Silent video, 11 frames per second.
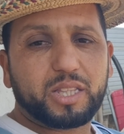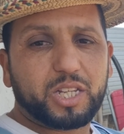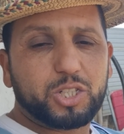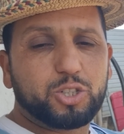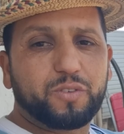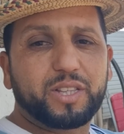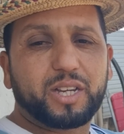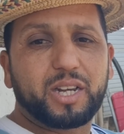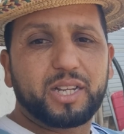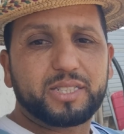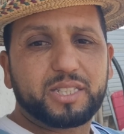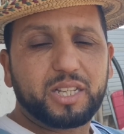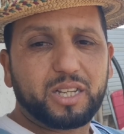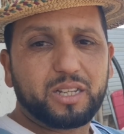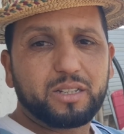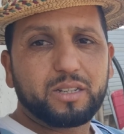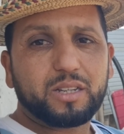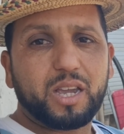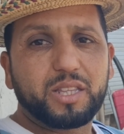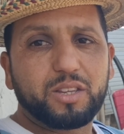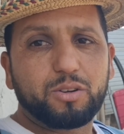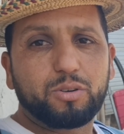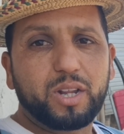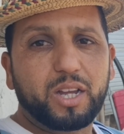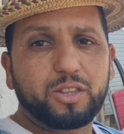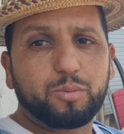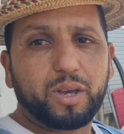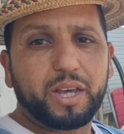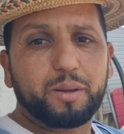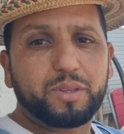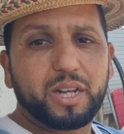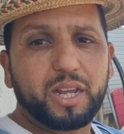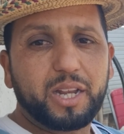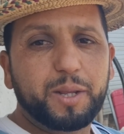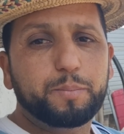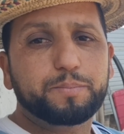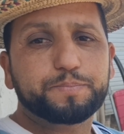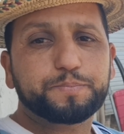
كنت كنشوف هذاك اللاستيك كيديروه اللي عندهم الغنم ديال الحليب